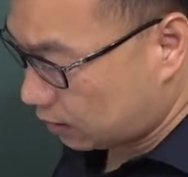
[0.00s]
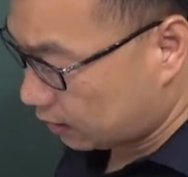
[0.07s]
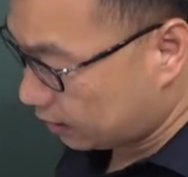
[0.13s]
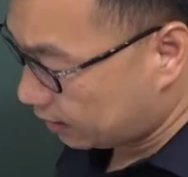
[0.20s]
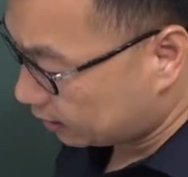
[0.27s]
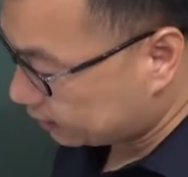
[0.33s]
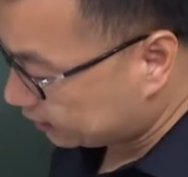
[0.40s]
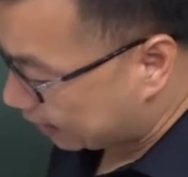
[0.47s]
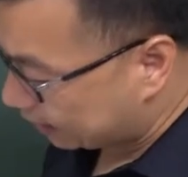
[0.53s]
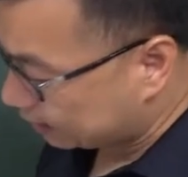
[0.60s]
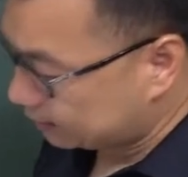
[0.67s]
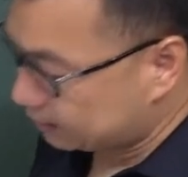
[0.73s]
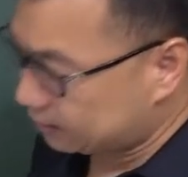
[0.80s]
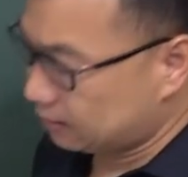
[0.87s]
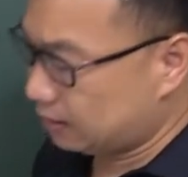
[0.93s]
二甲
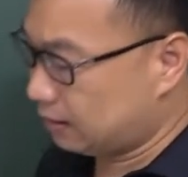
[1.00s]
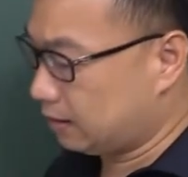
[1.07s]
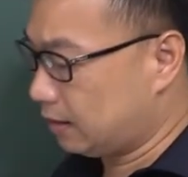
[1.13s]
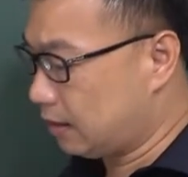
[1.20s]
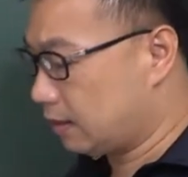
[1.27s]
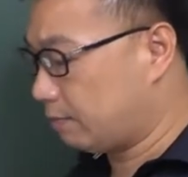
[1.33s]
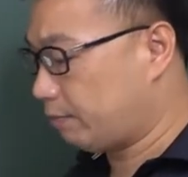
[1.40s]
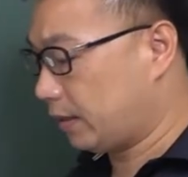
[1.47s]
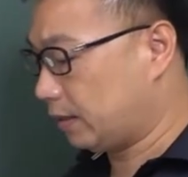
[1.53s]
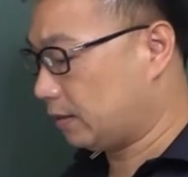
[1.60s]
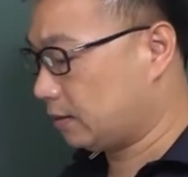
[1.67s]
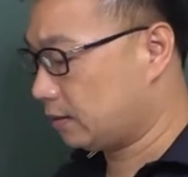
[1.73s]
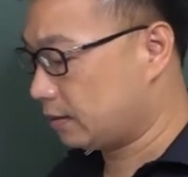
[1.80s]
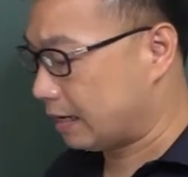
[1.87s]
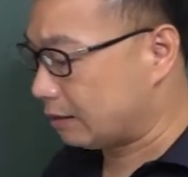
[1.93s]
四乙一个丙
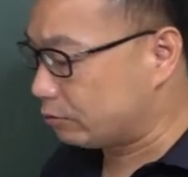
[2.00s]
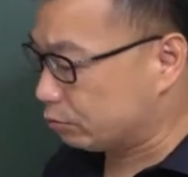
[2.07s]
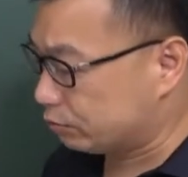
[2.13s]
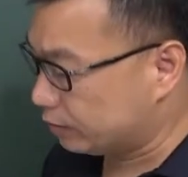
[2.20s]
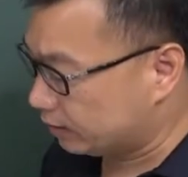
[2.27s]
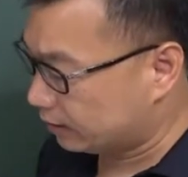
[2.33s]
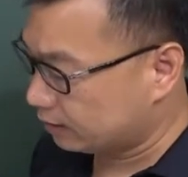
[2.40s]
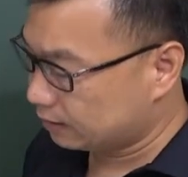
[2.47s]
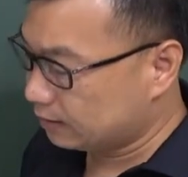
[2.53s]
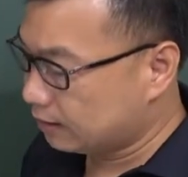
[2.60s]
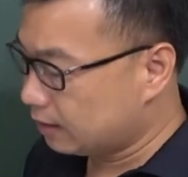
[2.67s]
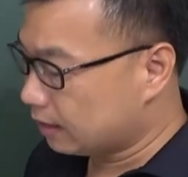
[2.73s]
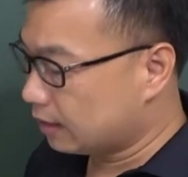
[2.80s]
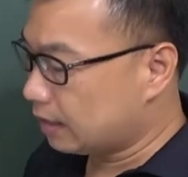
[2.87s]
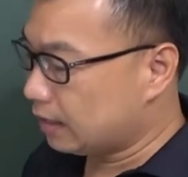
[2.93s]
来组合，
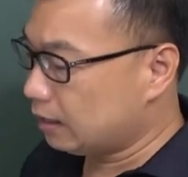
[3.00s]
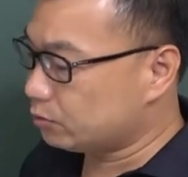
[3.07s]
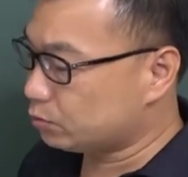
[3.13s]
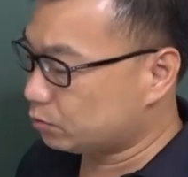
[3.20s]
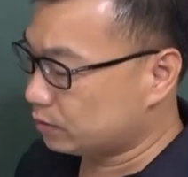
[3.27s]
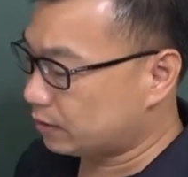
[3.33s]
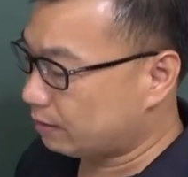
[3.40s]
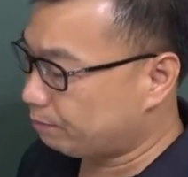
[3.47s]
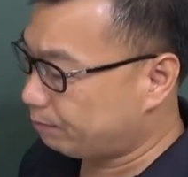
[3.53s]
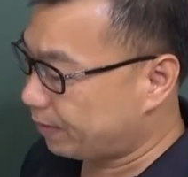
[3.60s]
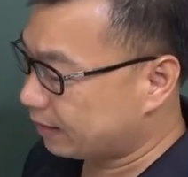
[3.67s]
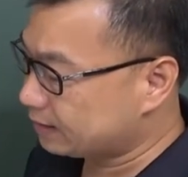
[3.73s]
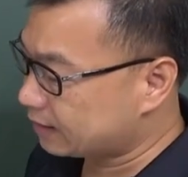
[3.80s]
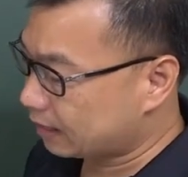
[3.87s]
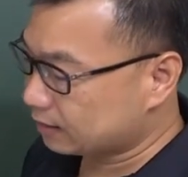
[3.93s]
可以组成
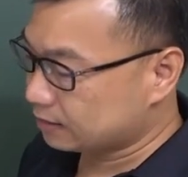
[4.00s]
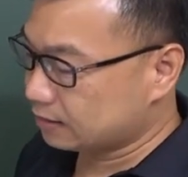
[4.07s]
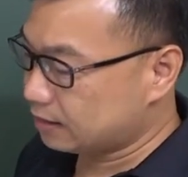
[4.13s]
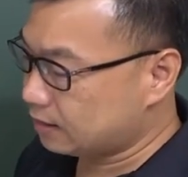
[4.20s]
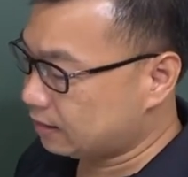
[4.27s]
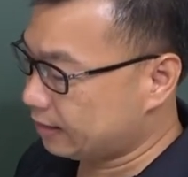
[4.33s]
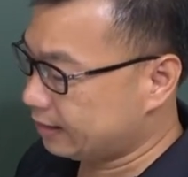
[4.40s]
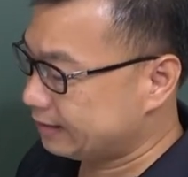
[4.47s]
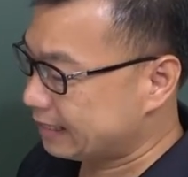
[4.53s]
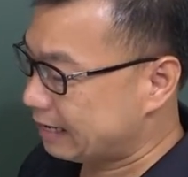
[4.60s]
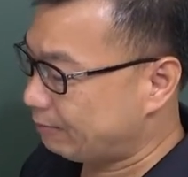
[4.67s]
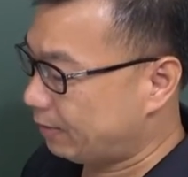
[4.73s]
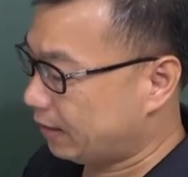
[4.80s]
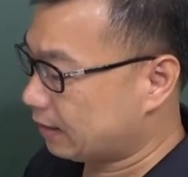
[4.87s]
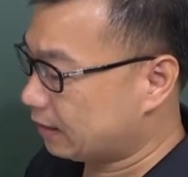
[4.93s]
边长是 二a 加
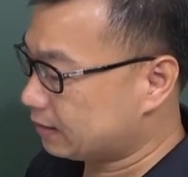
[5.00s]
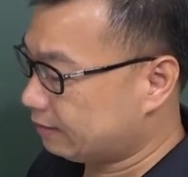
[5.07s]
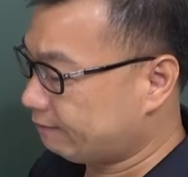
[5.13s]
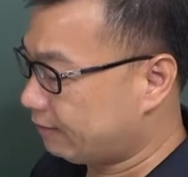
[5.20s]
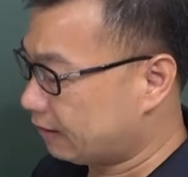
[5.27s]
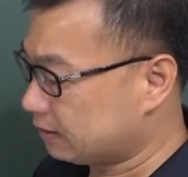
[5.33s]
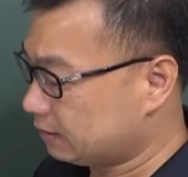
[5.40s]
b 的正方